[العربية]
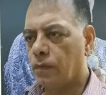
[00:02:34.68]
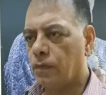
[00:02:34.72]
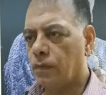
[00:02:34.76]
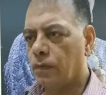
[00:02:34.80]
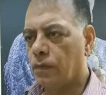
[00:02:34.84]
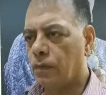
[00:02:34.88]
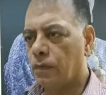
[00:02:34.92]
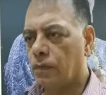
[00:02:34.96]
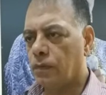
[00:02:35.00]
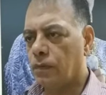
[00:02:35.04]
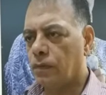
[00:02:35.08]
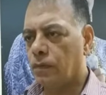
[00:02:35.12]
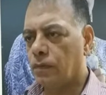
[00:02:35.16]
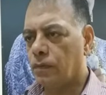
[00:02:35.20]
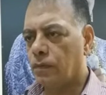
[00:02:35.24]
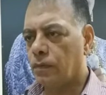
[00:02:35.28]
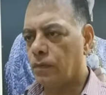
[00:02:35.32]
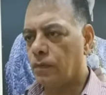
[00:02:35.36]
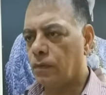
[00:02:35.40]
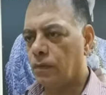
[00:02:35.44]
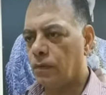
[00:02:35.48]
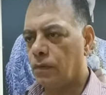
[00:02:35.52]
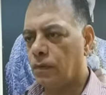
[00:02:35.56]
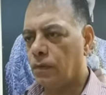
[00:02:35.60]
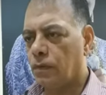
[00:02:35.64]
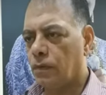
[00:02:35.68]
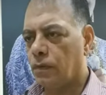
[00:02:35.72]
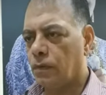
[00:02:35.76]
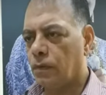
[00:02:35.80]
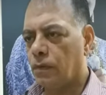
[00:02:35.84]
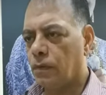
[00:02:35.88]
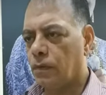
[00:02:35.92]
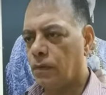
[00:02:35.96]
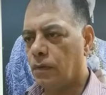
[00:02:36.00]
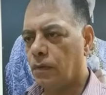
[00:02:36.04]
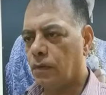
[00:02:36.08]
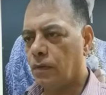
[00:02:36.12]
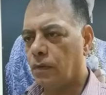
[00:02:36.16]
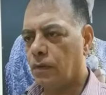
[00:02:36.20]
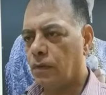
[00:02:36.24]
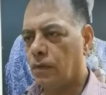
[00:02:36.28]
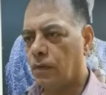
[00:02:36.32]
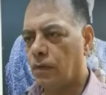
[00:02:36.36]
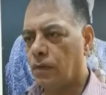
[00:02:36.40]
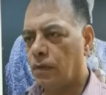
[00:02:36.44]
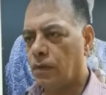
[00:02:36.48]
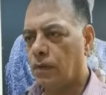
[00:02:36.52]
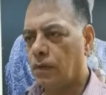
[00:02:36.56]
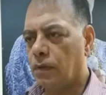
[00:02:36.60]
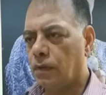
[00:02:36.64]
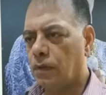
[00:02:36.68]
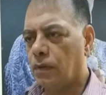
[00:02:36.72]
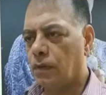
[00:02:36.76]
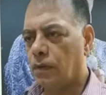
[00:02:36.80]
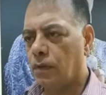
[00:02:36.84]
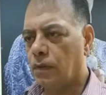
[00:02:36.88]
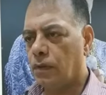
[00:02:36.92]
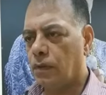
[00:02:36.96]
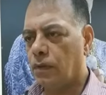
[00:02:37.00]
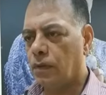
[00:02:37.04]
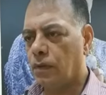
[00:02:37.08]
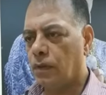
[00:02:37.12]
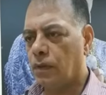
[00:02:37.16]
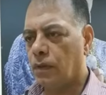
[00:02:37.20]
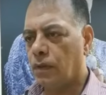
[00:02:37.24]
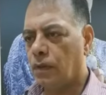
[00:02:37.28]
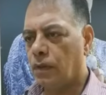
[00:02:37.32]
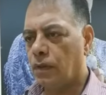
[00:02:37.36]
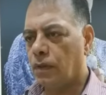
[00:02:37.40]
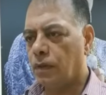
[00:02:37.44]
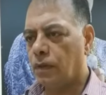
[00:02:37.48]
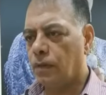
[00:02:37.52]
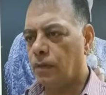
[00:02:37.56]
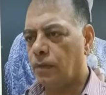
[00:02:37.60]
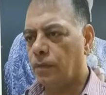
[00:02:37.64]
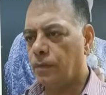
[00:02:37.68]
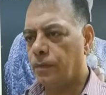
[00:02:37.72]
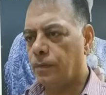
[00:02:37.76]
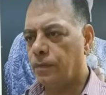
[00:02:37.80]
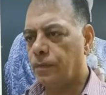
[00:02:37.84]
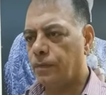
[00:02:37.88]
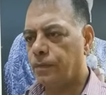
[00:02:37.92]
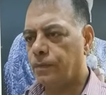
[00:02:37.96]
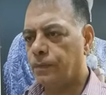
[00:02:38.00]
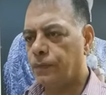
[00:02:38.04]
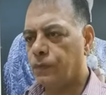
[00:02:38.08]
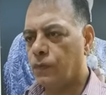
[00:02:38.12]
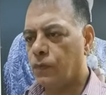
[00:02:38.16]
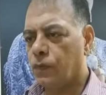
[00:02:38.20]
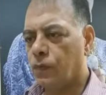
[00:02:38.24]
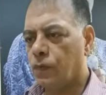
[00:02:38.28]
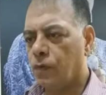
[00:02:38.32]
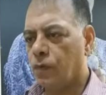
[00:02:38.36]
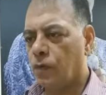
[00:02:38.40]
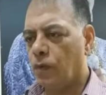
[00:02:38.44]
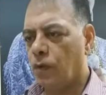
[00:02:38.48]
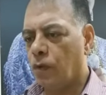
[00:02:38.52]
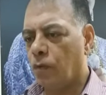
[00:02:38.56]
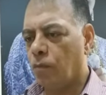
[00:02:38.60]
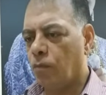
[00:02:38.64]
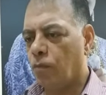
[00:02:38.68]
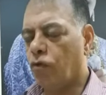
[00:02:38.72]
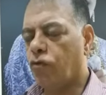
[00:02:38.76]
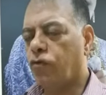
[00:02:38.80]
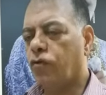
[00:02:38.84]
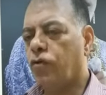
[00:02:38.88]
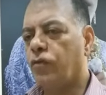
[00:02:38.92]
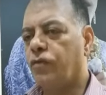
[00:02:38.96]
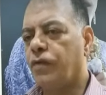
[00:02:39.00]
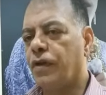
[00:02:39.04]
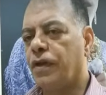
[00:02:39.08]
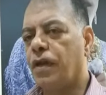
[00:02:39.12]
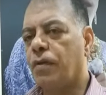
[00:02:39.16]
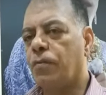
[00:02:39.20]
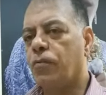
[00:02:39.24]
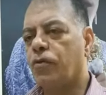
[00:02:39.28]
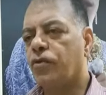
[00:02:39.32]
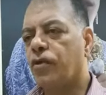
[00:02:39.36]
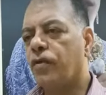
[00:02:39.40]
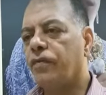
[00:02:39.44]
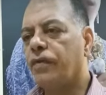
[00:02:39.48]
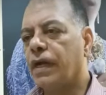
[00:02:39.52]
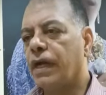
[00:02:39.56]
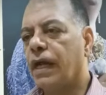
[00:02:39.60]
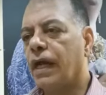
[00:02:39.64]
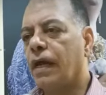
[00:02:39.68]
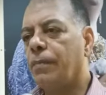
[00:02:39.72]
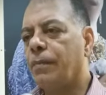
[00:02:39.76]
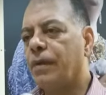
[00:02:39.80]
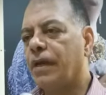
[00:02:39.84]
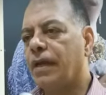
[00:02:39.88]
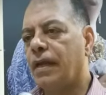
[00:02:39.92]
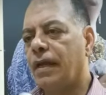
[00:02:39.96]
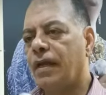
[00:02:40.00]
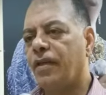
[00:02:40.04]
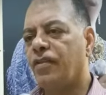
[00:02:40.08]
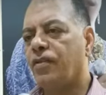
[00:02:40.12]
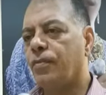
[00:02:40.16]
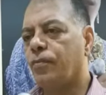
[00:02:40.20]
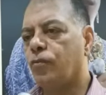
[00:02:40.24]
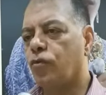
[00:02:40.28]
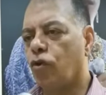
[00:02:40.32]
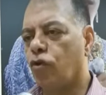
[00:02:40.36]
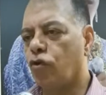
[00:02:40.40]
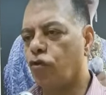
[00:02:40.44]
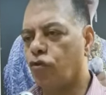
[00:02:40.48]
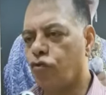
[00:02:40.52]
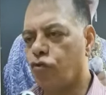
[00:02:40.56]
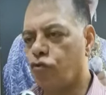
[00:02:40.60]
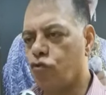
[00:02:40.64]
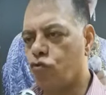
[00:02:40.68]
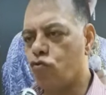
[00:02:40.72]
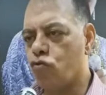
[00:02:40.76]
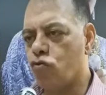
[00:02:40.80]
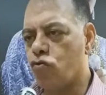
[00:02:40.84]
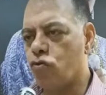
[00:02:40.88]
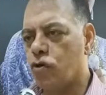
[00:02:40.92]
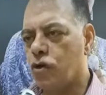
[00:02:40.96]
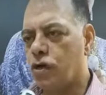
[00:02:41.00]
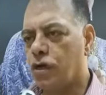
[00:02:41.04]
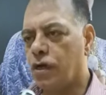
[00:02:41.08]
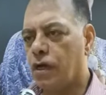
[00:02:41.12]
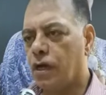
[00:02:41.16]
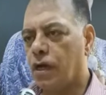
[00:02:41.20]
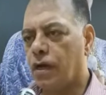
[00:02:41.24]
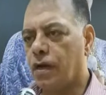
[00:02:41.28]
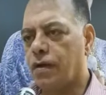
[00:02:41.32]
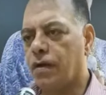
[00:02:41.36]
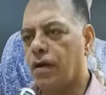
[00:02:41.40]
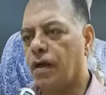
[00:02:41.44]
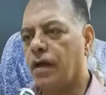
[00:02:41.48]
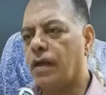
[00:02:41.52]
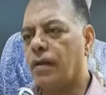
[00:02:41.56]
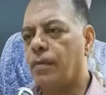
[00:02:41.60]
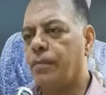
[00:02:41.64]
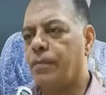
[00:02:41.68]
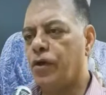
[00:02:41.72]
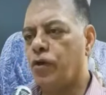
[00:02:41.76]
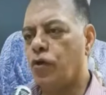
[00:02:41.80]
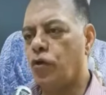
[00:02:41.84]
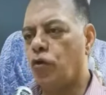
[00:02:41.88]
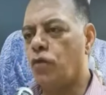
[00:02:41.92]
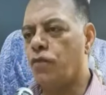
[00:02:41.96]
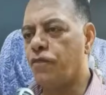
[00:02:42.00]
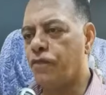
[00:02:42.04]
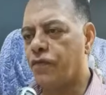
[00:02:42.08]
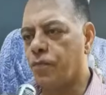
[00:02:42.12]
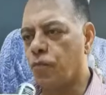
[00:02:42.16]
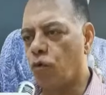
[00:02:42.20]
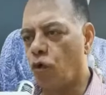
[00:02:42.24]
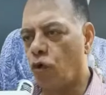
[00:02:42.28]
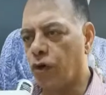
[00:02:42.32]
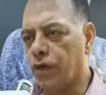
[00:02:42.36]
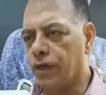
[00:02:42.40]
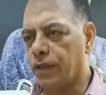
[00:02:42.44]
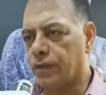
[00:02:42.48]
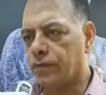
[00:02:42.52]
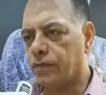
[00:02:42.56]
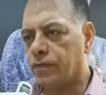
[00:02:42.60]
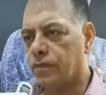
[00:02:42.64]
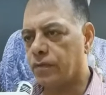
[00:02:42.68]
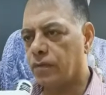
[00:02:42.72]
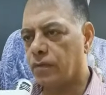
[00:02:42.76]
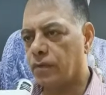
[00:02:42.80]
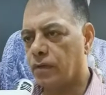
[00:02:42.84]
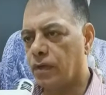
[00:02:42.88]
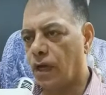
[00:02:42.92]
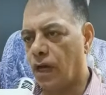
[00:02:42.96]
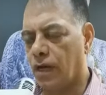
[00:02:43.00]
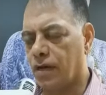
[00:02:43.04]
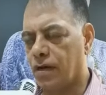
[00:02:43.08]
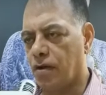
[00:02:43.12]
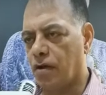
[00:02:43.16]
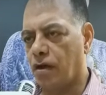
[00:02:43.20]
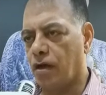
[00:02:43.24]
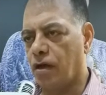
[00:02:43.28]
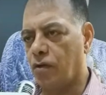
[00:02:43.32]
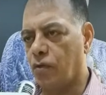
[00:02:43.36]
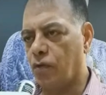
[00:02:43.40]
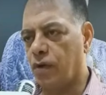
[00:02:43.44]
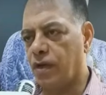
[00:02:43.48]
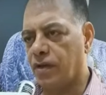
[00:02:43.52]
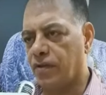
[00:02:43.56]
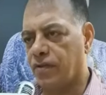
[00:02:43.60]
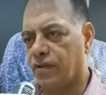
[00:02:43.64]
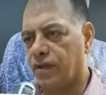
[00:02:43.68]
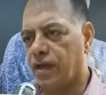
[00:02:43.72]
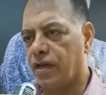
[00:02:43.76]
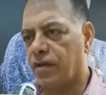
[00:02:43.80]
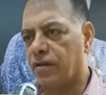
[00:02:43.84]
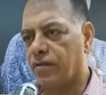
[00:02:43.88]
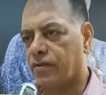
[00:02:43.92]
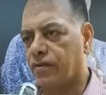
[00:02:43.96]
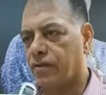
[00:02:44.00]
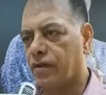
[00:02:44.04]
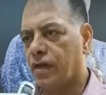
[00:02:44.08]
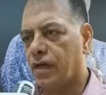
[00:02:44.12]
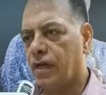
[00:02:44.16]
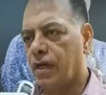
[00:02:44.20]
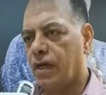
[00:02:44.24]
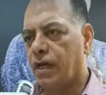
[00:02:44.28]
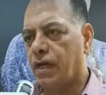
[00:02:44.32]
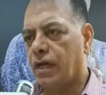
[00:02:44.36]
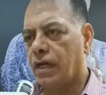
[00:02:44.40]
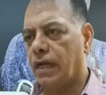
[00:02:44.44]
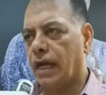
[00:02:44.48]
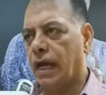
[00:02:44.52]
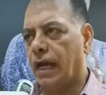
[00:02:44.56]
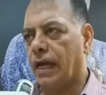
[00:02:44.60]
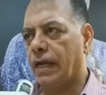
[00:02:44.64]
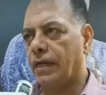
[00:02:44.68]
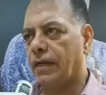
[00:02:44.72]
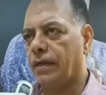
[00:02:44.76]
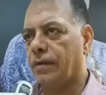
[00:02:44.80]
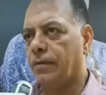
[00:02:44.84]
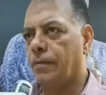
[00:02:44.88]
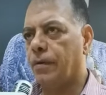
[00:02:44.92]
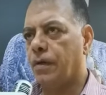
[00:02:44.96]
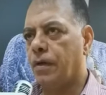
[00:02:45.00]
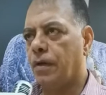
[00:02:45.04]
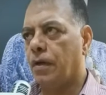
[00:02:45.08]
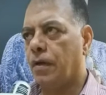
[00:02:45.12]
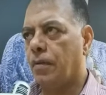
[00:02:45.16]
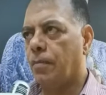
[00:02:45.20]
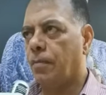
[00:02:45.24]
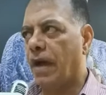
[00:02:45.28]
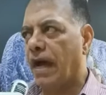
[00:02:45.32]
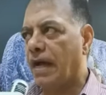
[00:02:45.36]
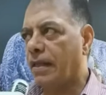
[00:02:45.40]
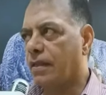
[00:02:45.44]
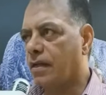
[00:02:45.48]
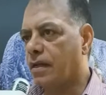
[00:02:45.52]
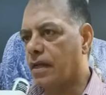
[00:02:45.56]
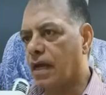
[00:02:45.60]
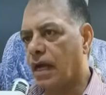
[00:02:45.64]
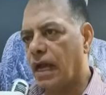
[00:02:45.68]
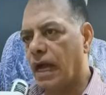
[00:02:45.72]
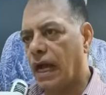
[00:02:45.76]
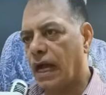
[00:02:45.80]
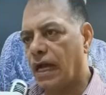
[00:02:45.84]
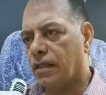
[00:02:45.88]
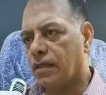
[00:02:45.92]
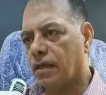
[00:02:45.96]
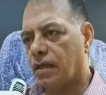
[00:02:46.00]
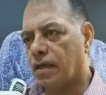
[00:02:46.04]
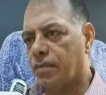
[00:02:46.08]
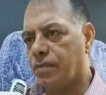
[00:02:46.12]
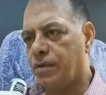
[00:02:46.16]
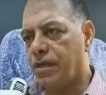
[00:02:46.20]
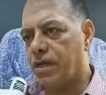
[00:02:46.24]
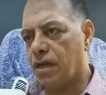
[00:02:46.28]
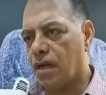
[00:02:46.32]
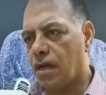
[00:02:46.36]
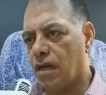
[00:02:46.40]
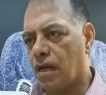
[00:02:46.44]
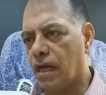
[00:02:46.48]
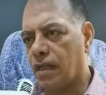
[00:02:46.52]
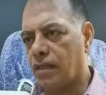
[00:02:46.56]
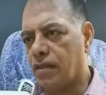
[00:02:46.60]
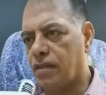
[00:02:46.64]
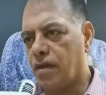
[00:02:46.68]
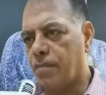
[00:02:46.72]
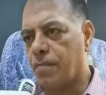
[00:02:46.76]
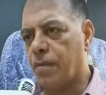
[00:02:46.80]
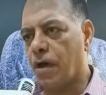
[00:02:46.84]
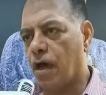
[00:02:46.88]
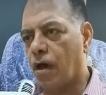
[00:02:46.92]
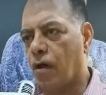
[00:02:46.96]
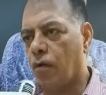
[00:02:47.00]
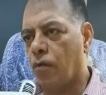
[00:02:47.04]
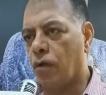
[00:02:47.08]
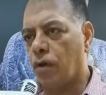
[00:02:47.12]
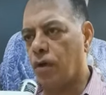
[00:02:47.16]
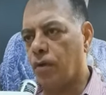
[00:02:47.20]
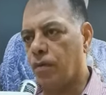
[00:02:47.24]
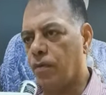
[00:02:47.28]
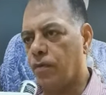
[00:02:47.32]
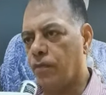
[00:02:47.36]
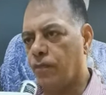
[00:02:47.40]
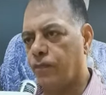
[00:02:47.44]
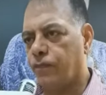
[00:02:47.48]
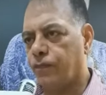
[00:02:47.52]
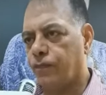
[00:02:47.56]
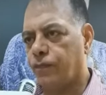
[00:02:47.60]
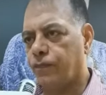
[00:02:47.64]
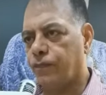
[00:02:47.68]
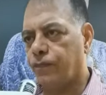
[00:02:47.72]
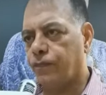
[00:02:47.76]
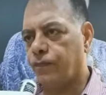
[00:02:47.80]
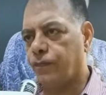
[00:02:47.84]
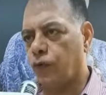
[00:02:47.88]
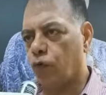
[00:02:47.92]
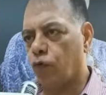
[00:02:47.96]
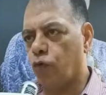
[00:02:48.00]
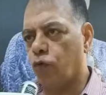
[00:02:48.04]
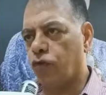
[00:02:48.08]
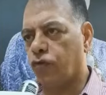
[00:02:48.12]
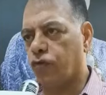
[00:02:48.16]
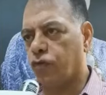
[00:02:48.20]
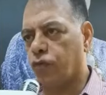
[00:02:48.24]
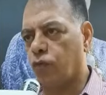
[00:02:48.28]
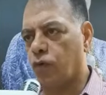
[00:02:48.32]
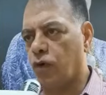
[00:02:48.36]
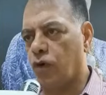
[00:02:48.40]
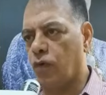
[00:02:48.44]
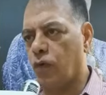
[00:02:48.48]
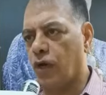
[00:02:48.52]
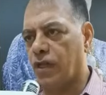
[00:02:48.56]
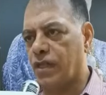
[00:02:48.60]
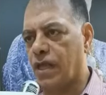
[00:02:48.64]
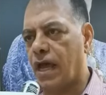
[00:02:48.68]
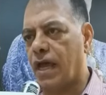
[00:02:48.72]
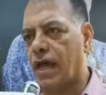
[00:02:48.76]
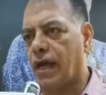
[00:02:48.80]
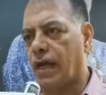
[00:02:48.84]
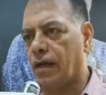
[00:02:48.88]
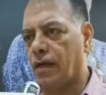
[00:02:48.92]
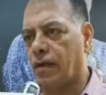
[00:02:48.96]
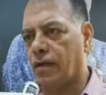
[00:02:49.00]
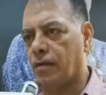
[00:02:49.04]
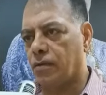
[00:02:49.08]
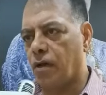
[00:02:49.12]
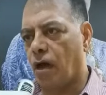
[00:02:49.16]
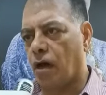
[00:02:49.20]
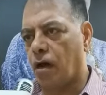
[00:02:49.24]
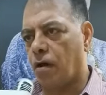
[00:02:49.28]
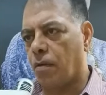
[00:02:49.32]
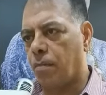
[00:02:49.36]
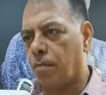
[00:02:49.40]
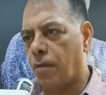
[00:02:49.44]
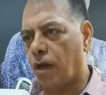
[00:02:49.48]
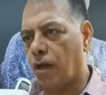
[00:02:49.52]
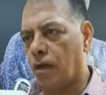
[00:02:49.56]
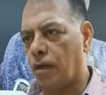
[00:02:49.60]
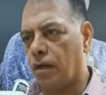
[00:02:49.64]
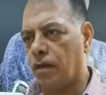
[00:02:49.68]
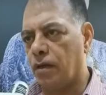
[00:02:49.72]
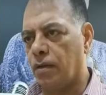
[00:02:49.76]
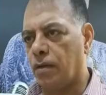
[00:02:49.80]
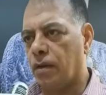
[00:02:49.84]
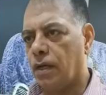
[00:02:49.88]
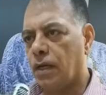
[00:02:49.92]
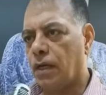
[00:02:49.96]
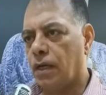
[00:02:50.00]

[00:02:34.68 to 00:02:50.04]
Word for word: اجازه مفتوحه من من النقابه علشان يقدر يركز بصوا الفنان مصطفى كامل لازم تعذروه الراجل بيعوم في محيط يعني راجل ورث ارث يعني بعد النجاحات الكبيره اللي قدمها والفلوس والودائع الضخمه اللي